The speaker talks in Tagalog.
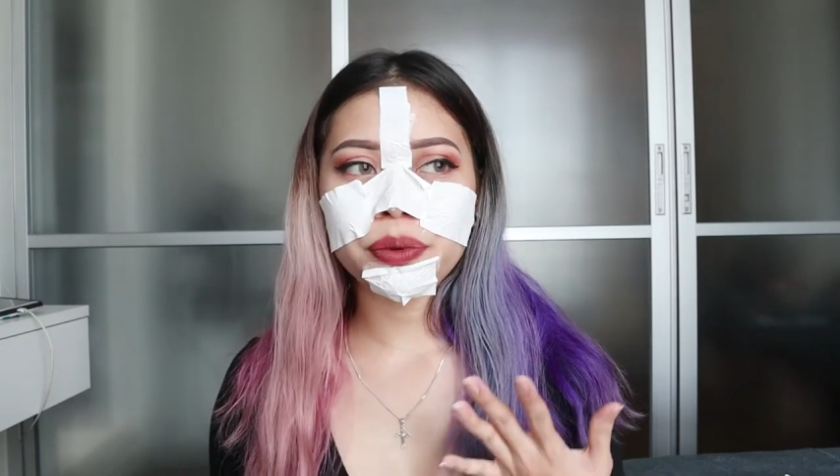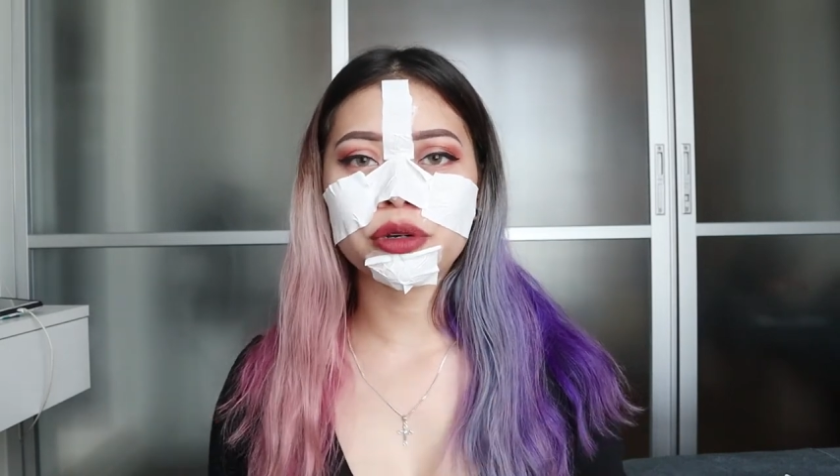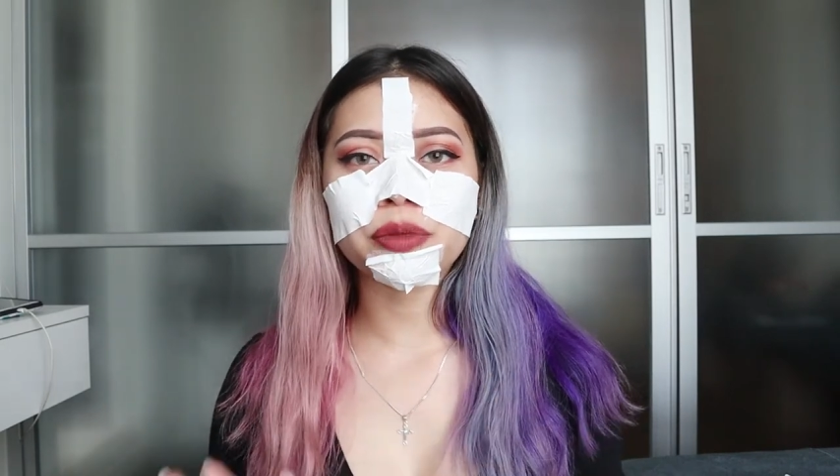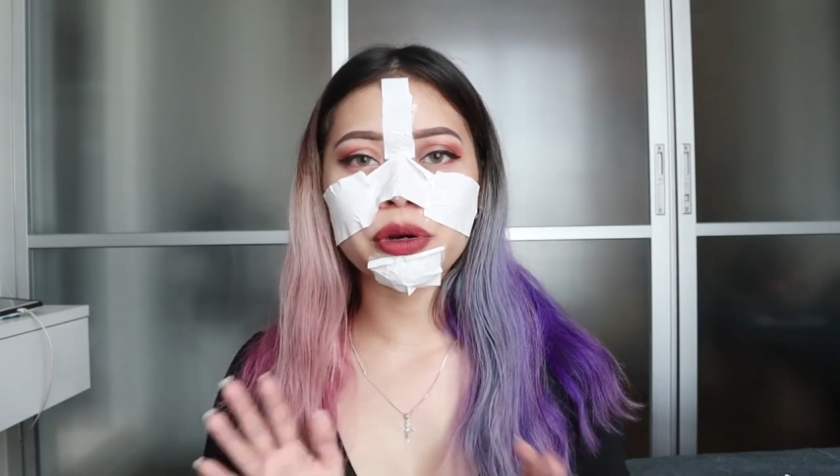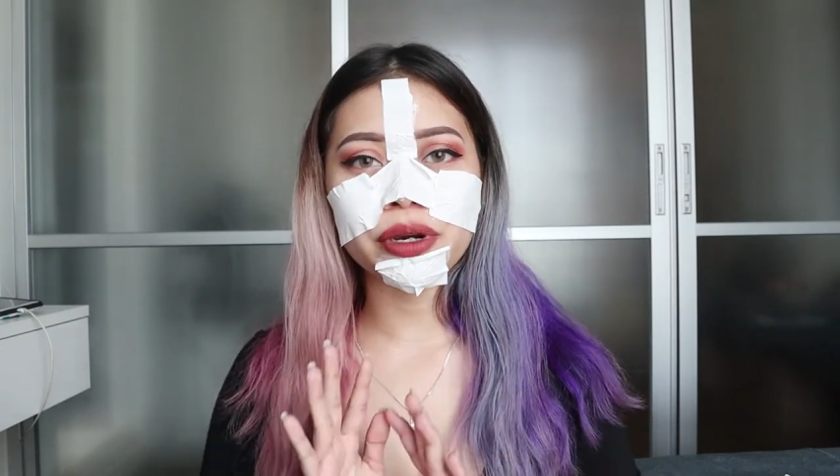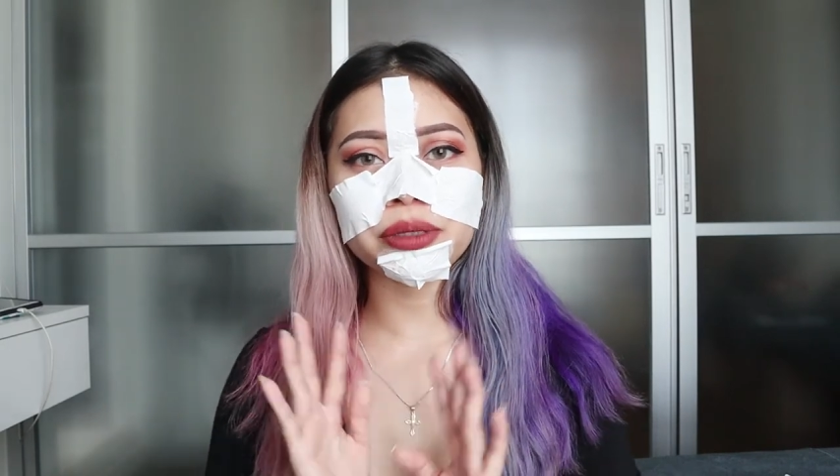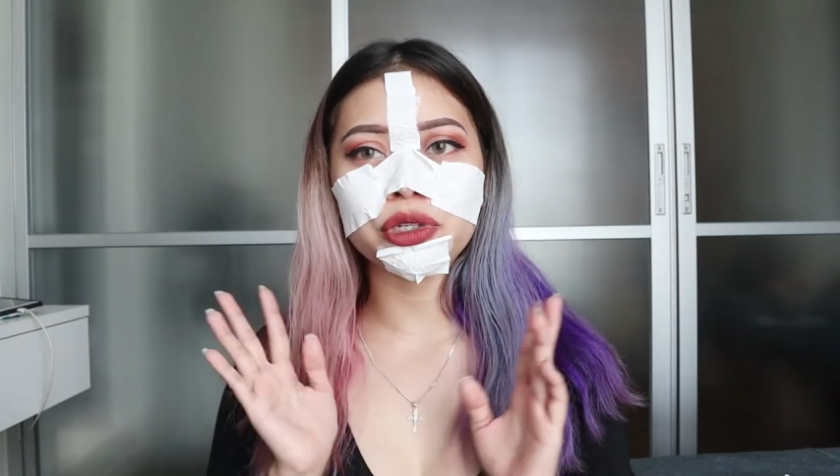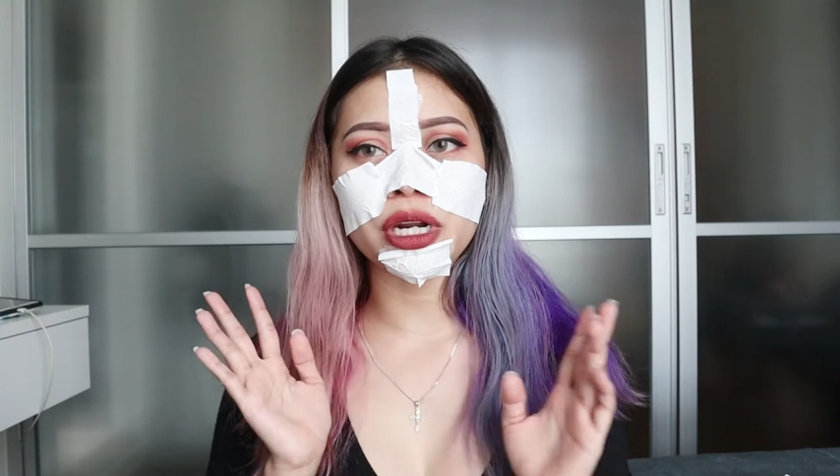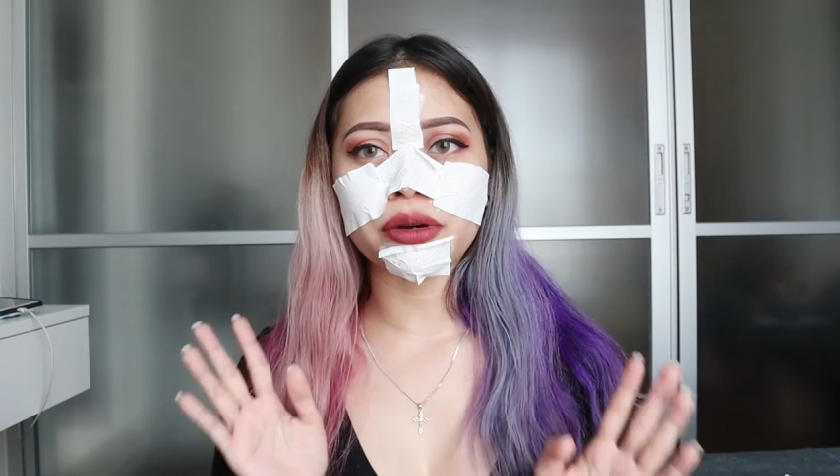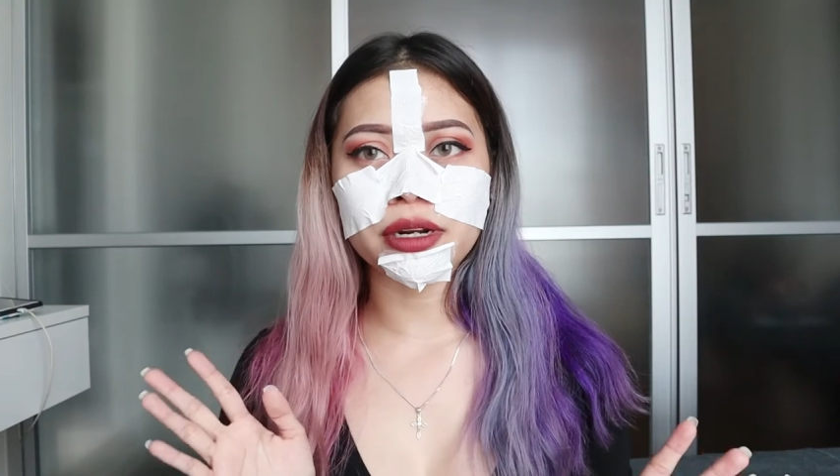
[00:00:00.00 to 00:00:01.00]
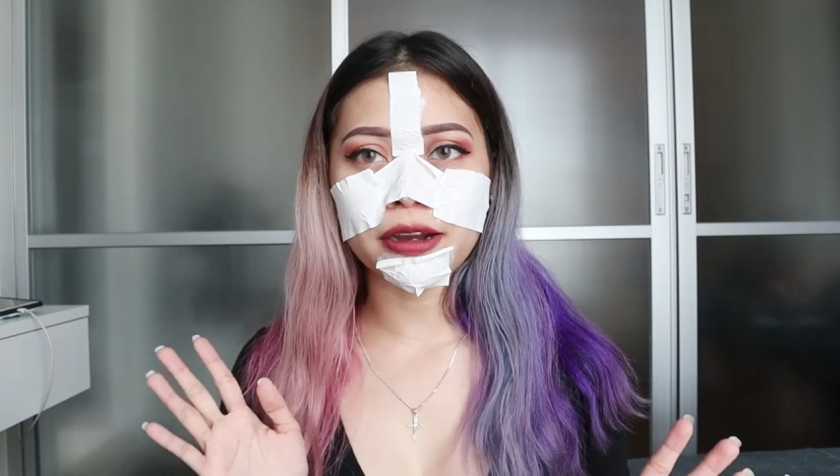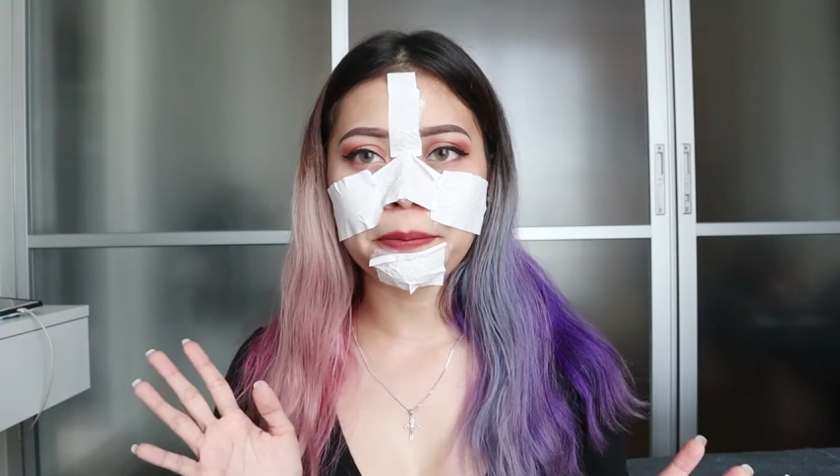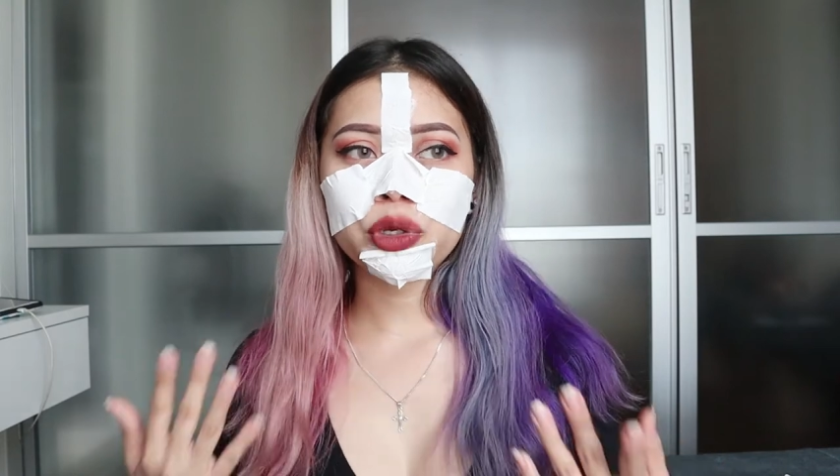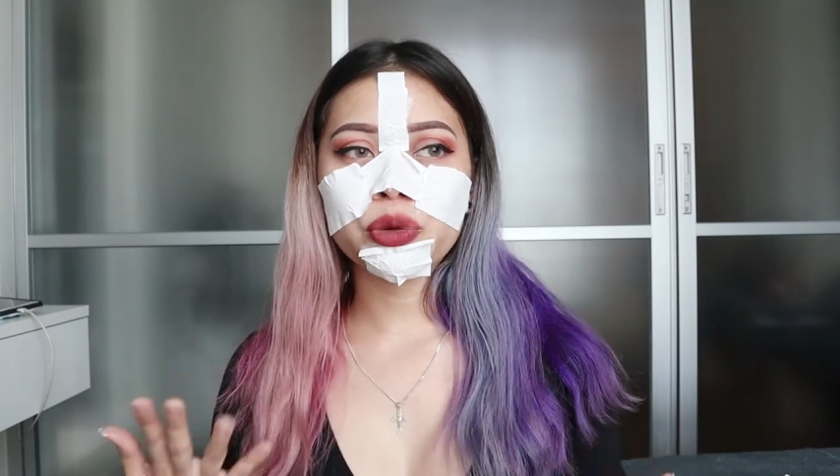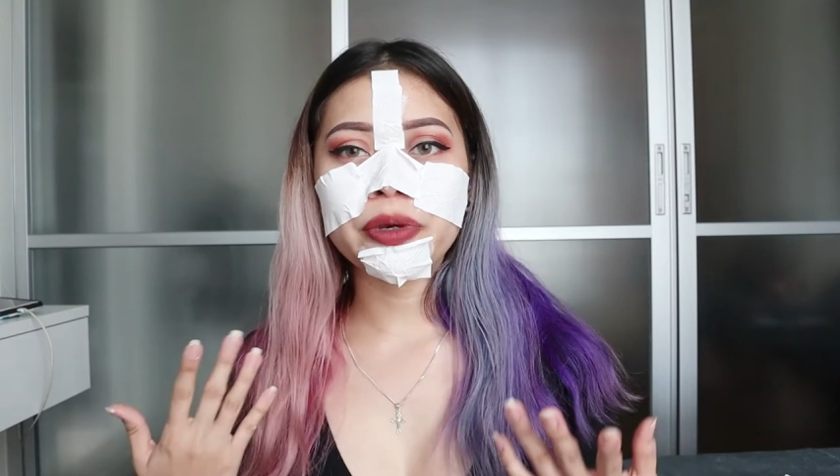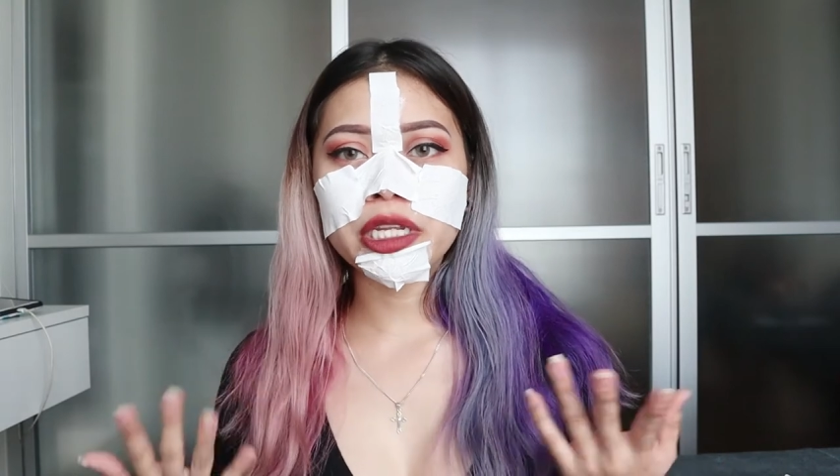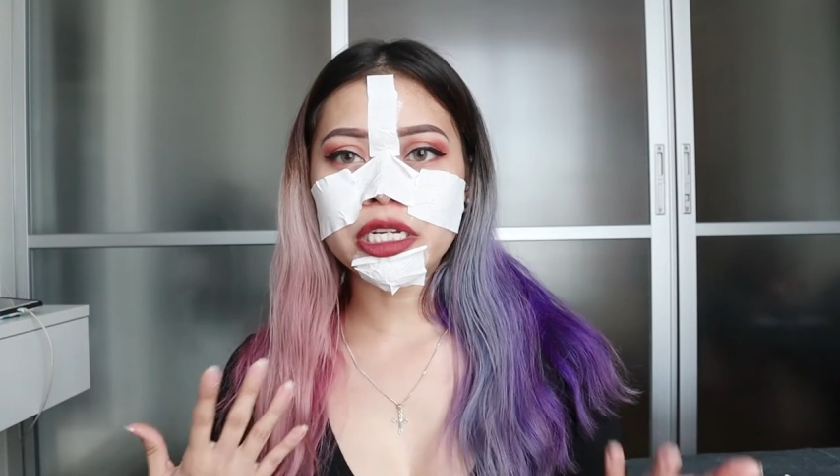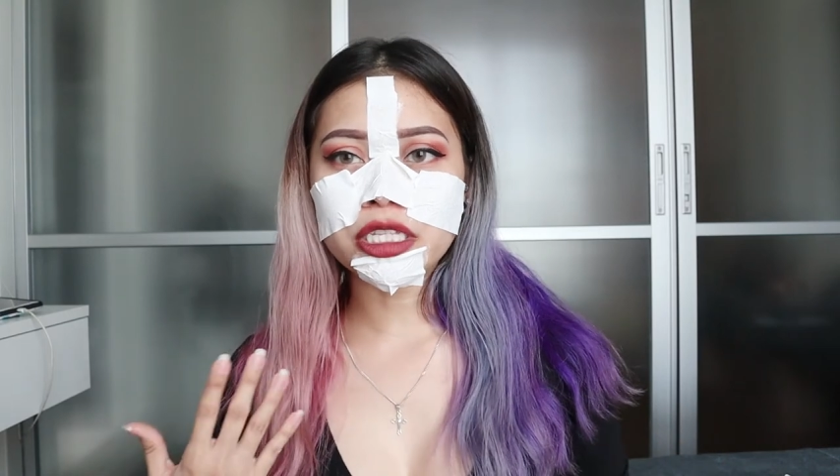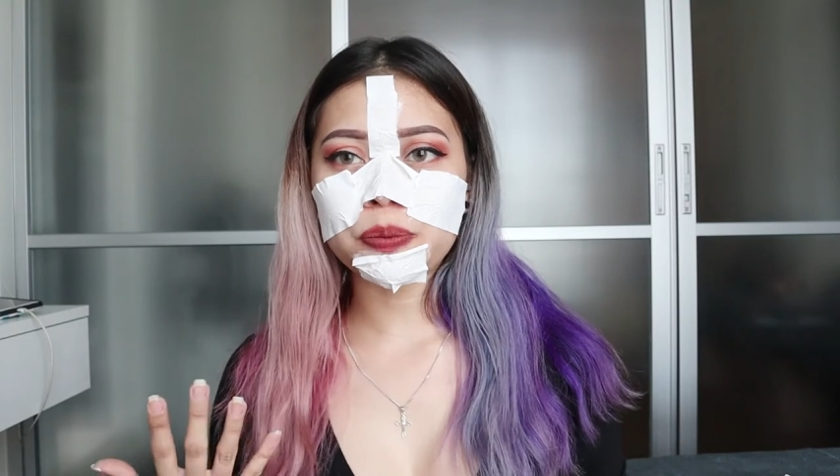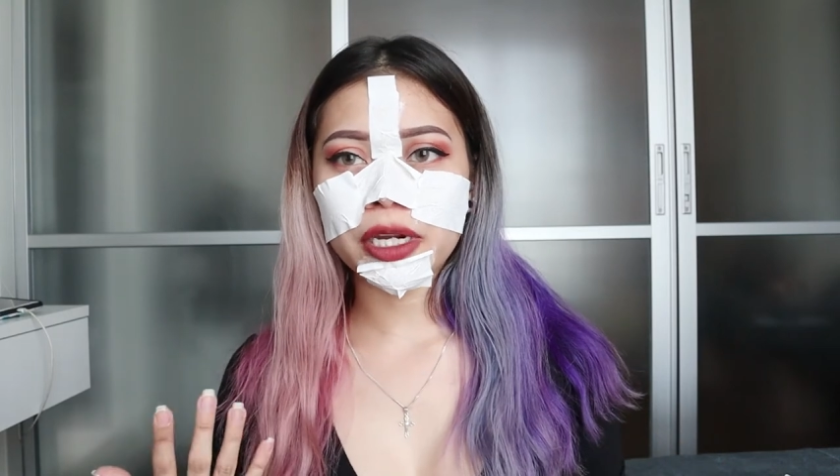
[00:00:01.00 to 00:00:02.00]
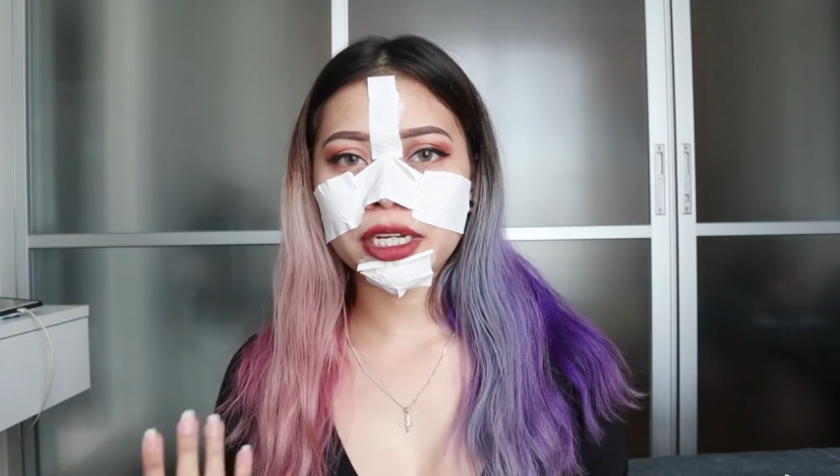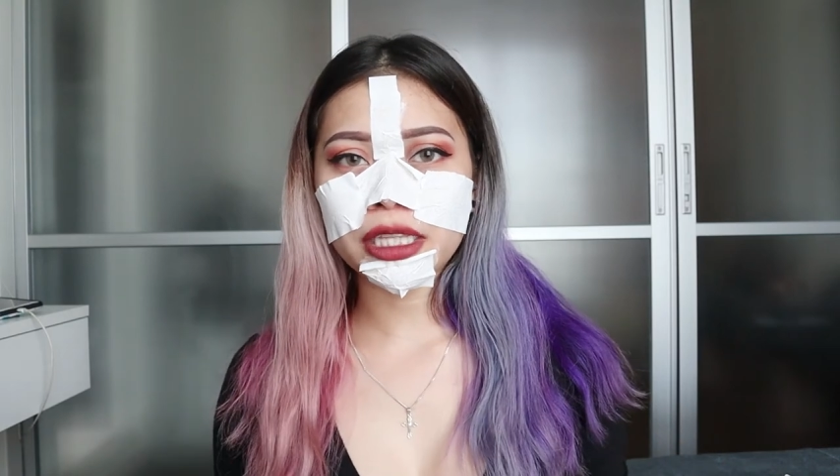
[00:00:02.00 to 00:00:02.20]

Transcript: So, mag-wait muna ako ng few minutes para